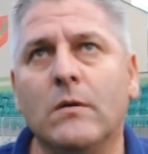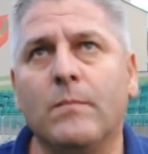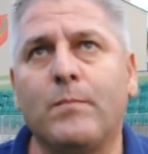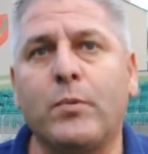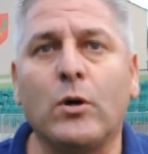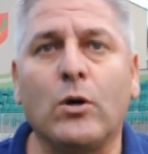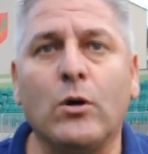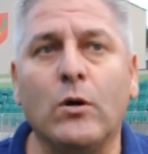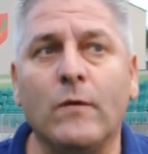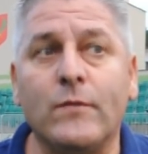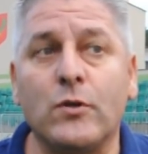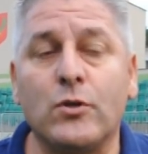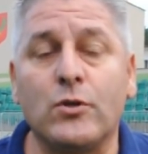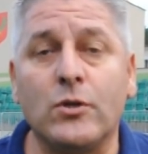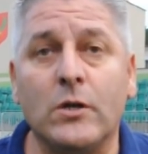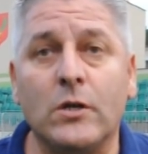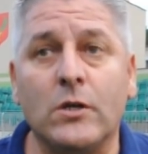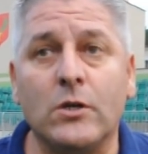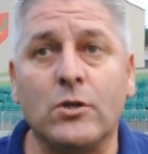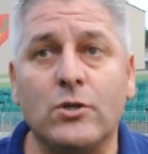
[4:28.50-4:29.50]
Prochowi,
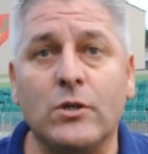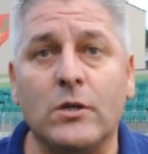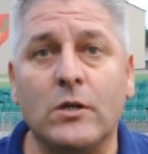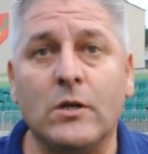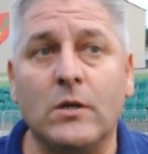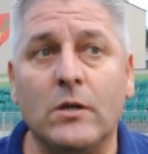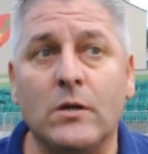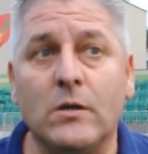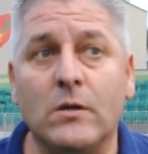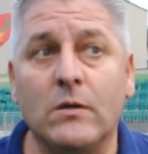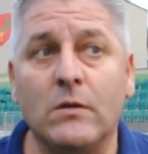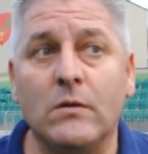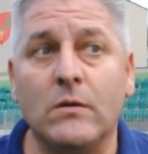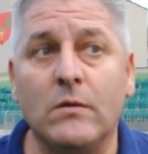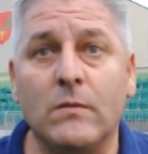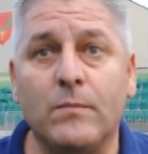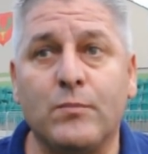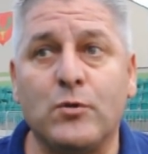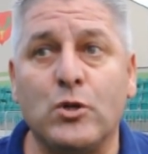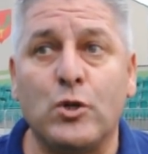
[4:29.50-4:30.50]
że, że
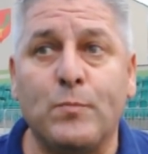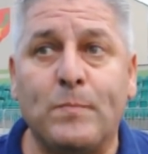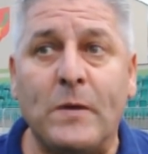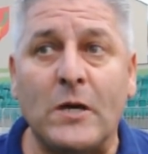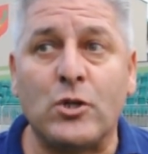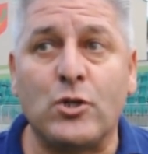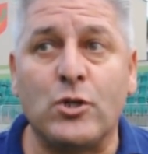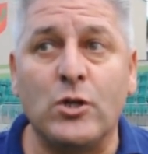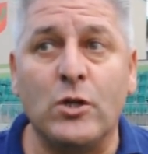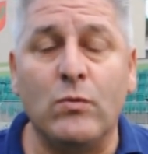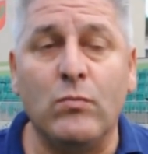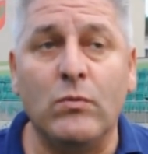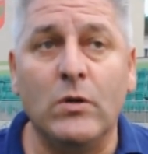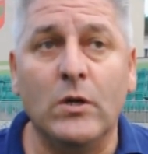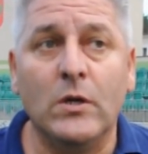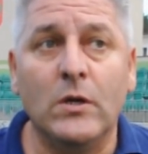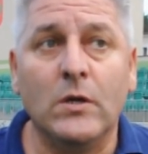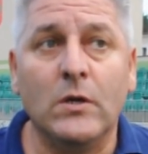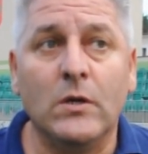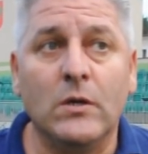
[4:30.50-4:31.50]
przyspieszył,
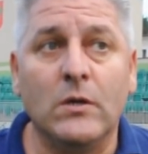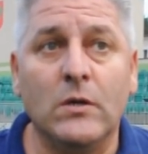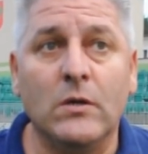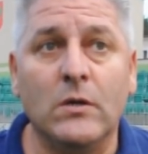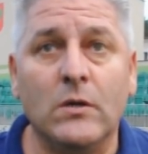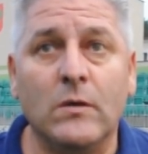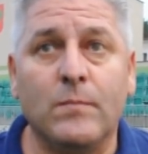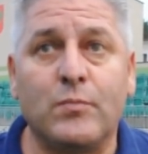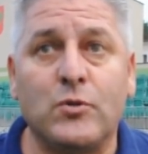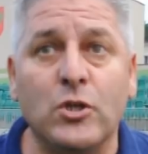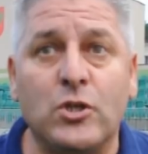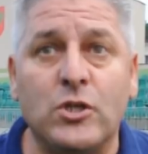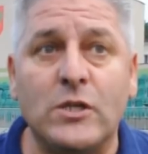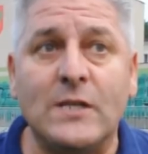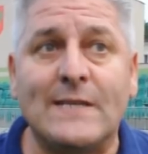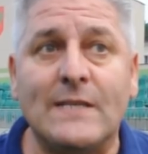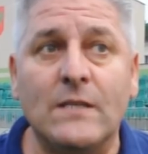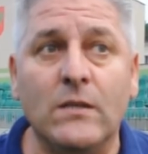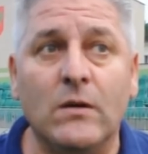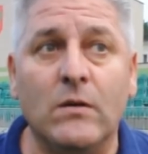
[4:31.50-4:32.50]

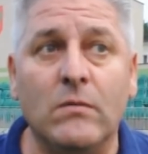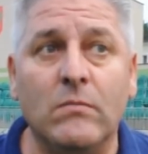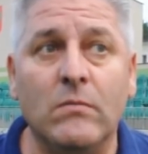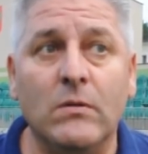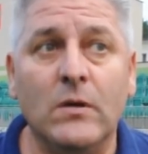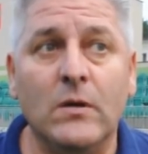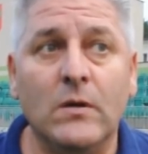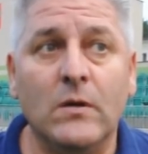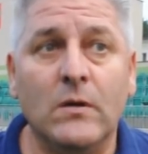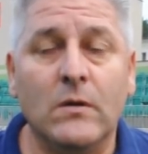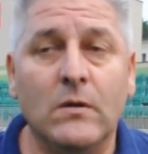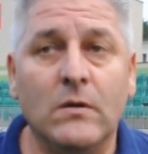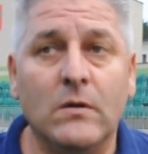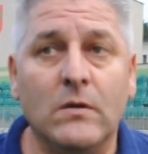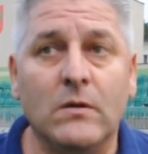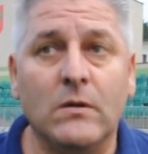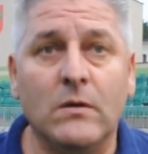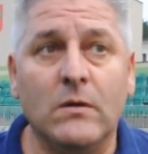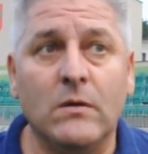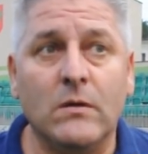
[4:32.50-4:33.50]
przycisnął,
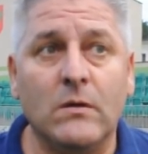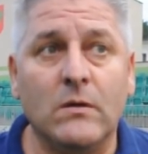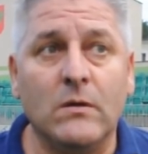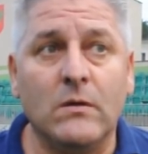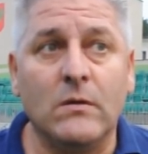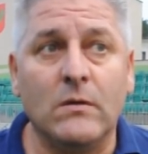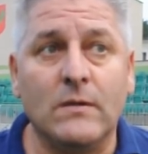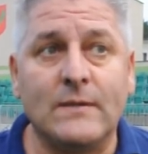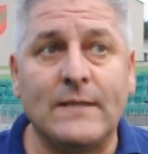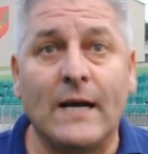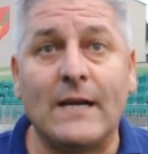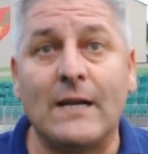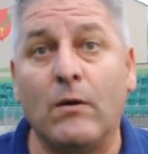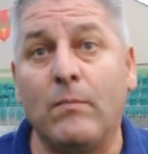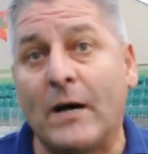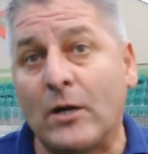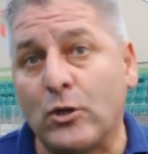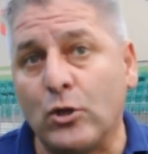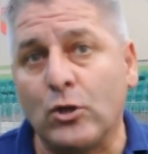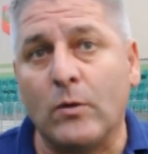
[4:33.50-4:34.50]

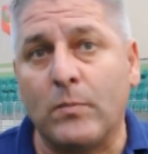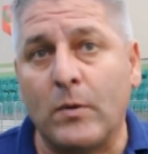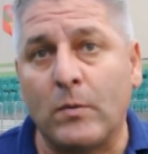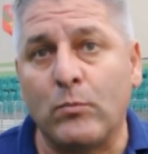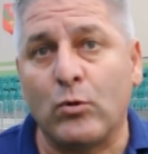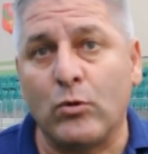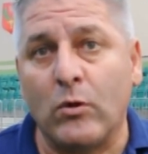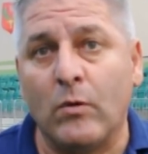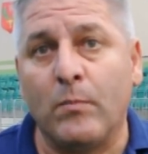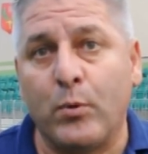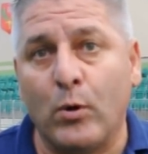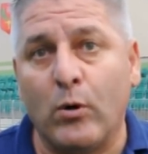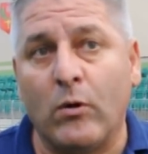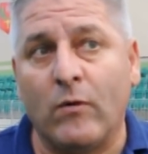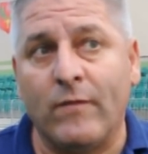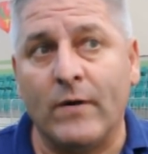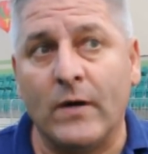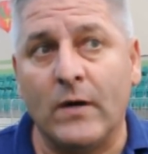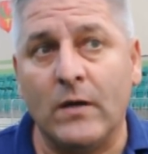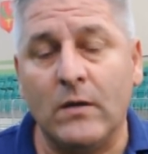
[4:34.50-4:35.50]
zagrał bardzo dobrą drugą
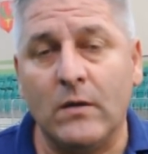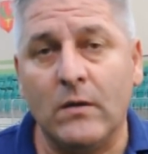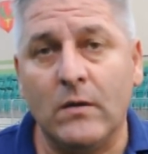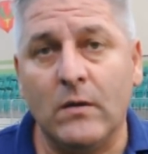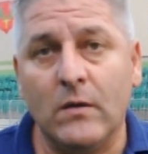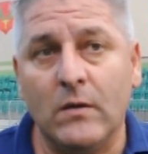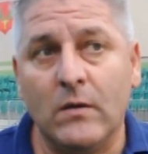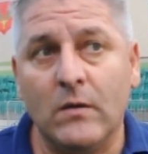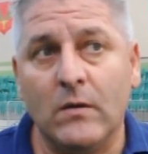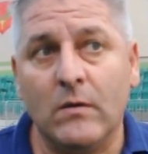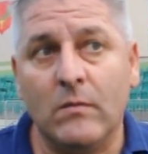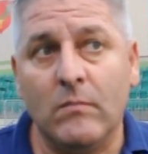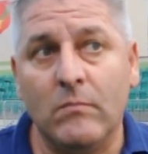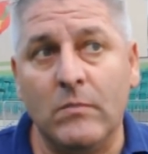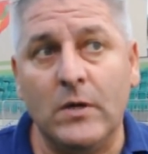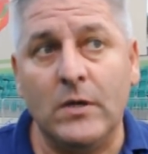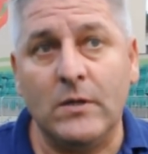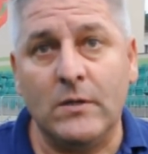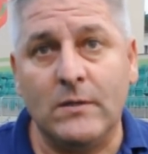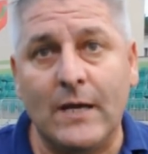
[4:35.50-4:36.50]
połowę
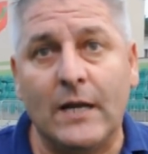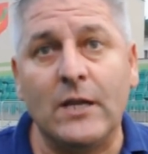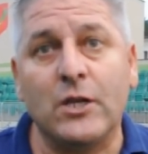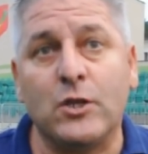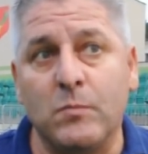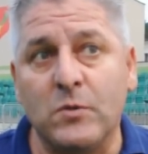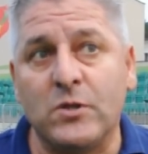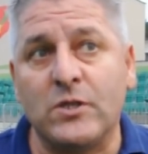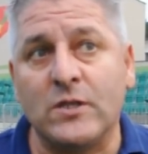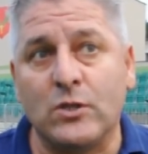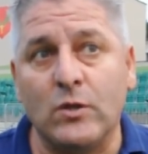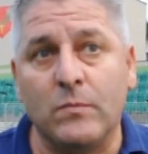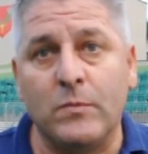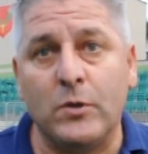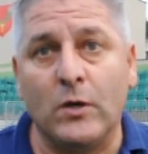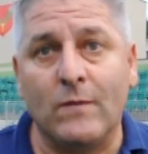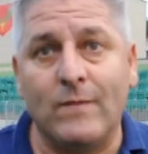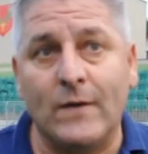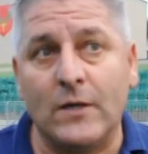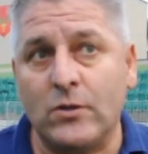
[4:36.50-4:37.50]
my daliśmy się
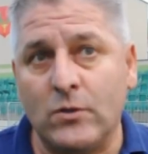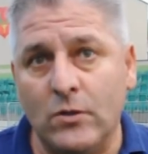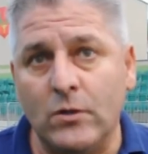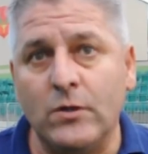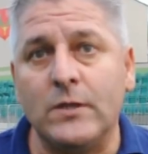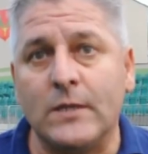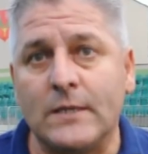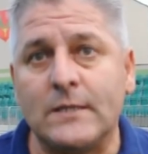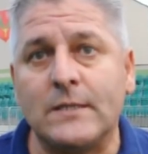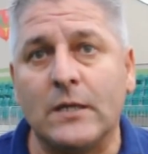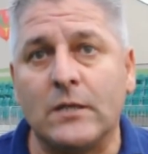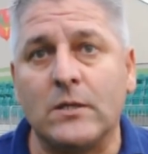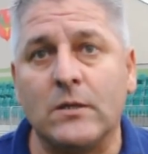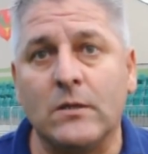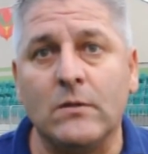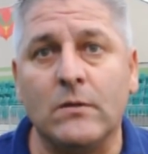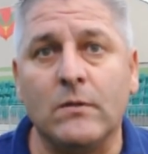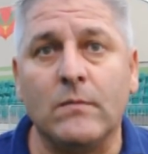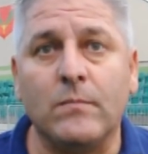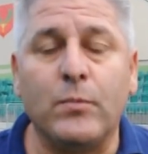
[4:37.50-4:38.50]
zdominować, no i
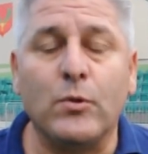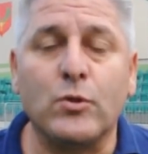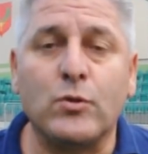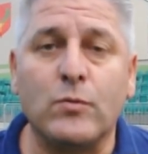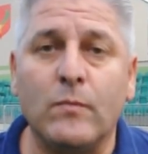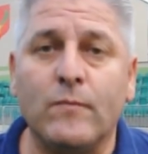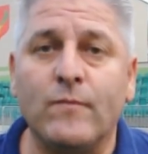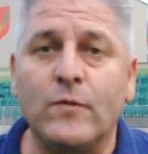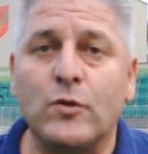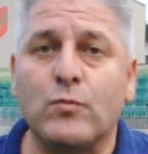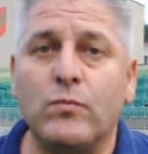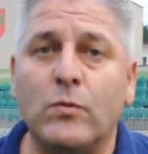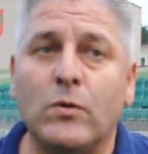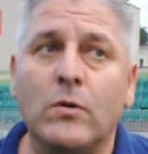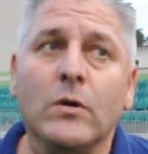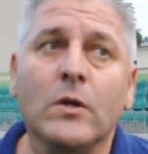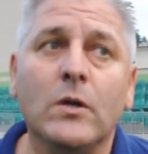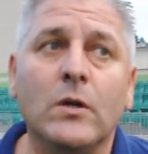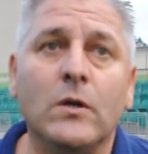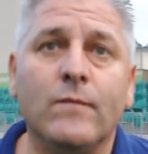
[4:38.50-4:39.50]
niestety no, poszło,
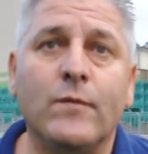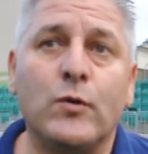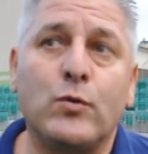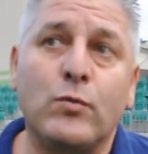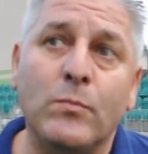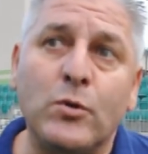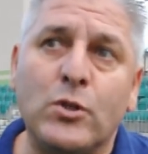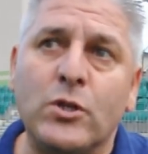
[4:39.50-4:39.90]
wyszło, wyszło.